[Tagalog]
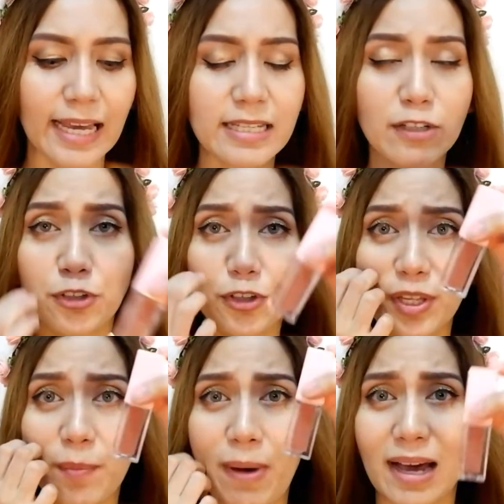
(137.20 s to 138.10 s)
Guys, ang
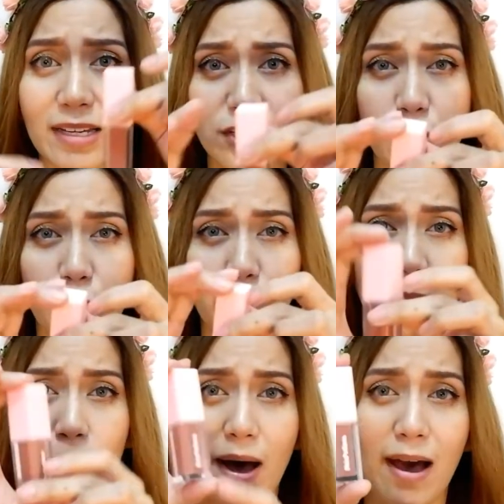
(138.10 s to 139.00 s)
kikit ng packaging, oh,
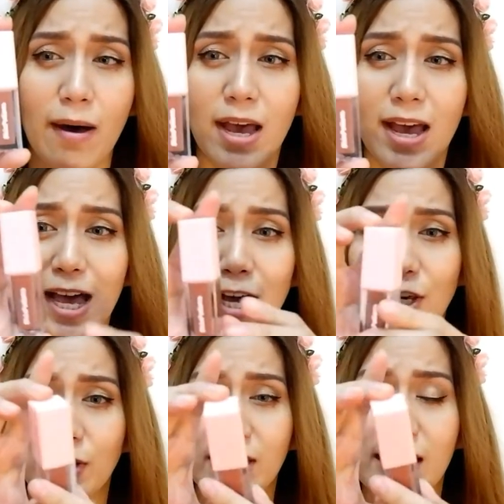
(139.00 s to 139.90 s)
ba? Diba?
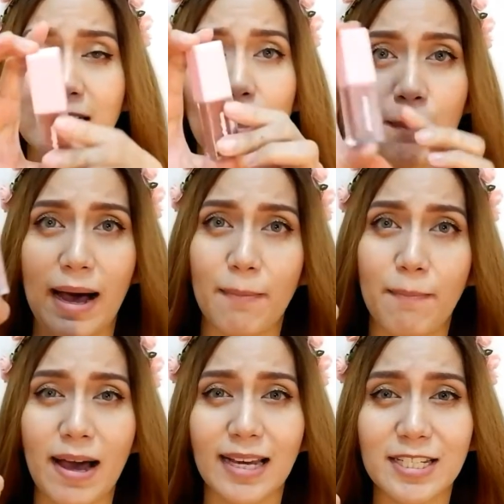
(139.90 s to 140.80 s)
San ka
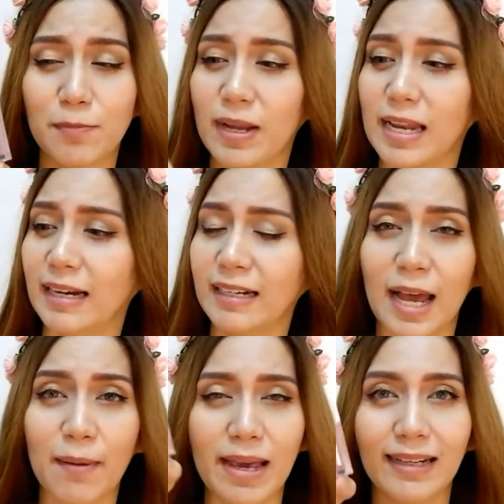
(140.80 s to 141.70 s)
pa? Packaging pa lang.
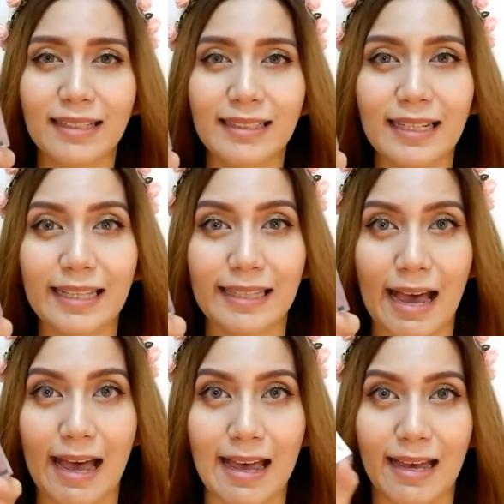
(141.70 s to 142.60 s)
Grabe, ang
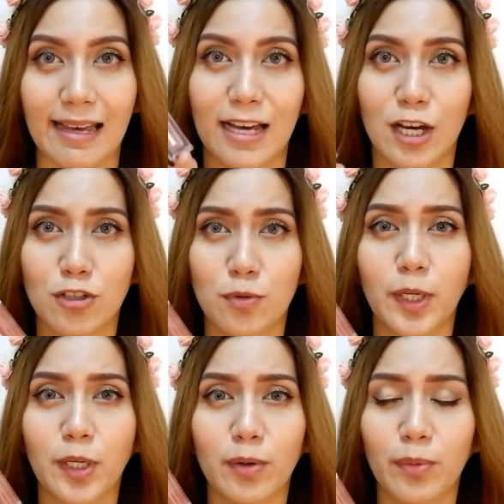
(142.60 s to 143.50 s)
ganda-ganda.
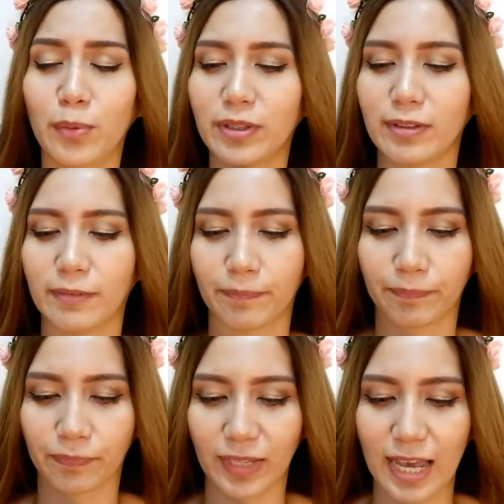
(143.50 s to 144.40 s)
Super cute.
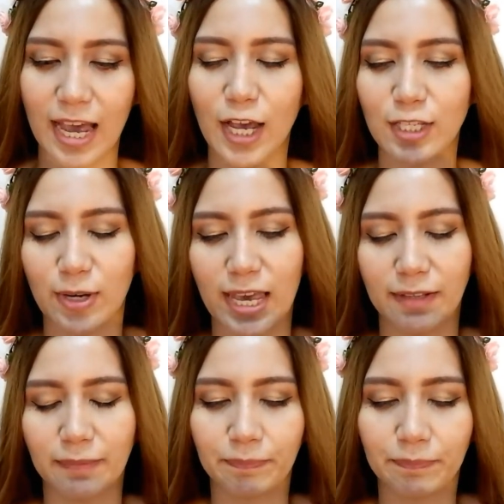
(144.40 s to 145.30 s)
So,
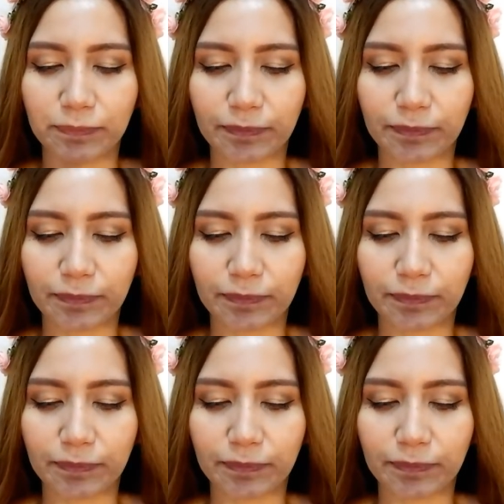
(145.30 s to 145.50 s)
ayan.